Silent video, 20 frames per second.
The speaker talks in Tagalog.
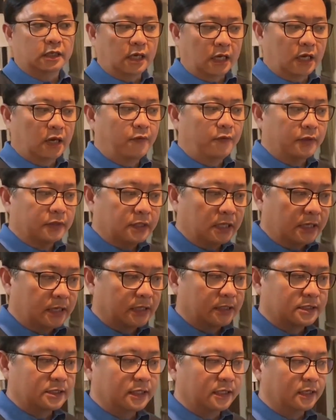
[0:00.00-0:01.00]
gagawa
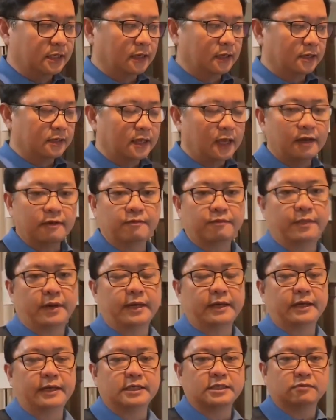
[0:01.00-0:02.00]
talaga sila ng
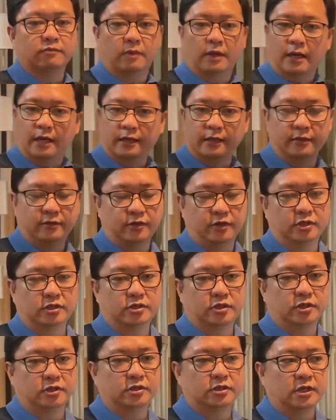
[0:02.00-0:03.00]
non-biased malaking
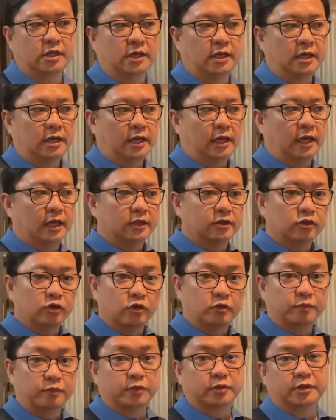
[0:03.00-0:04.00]
research and
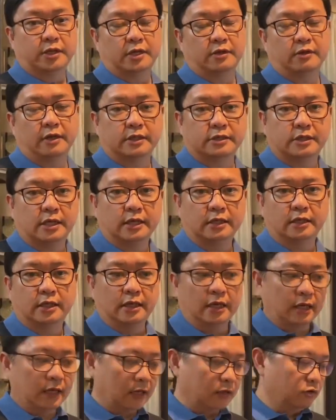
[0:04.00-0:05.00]
doon po tayo excited
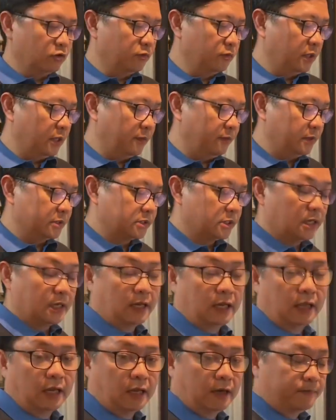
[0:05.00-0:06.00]
and I do believe it's
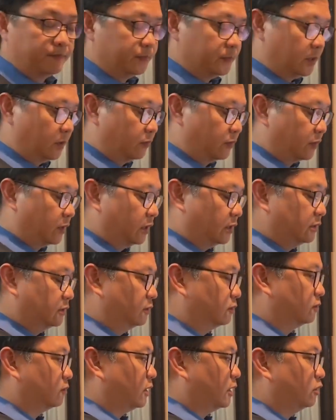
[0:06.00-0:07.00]
gonna help the world
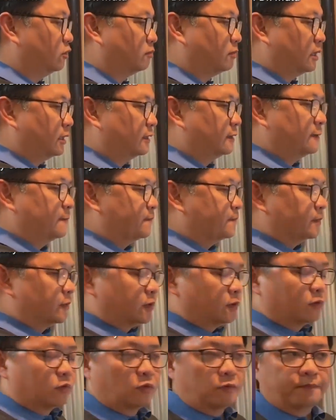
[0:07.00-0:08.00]
no kung ano man
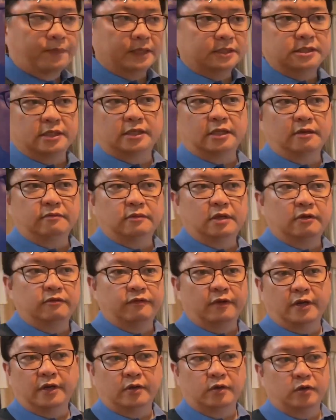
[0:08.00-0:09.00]
kung positive then
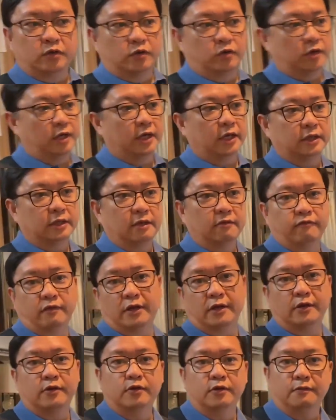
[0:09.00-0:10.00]
very good kung negative
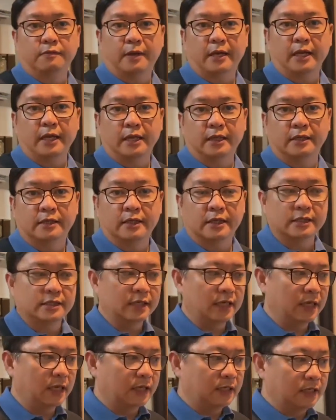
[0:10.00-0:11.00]
very good pa rin
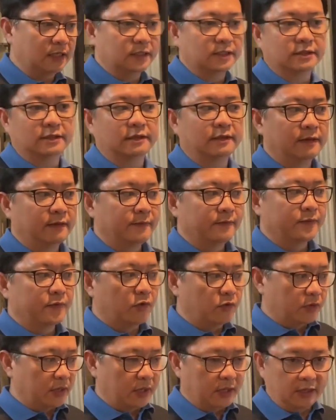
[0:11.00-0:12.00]
kasi at least
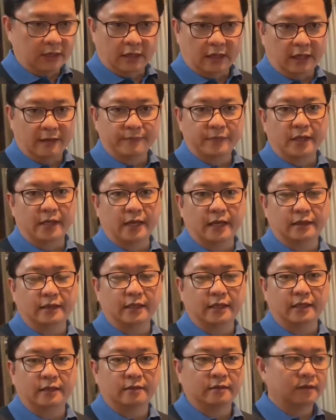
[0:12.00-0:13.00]
okay alam na
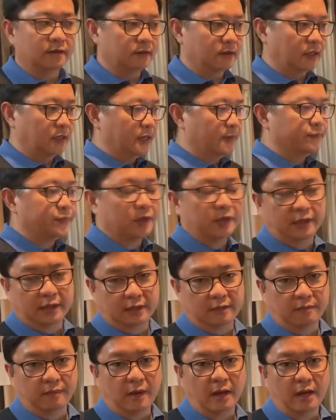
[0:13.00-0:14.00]
natin hanap tayo ng
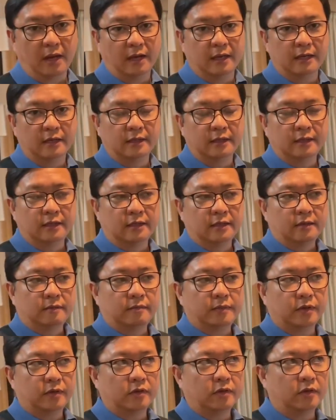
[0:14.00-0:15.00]
iba
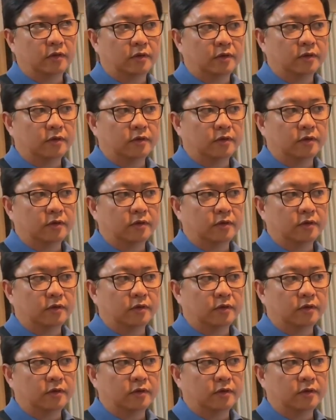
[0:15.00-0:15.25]
pero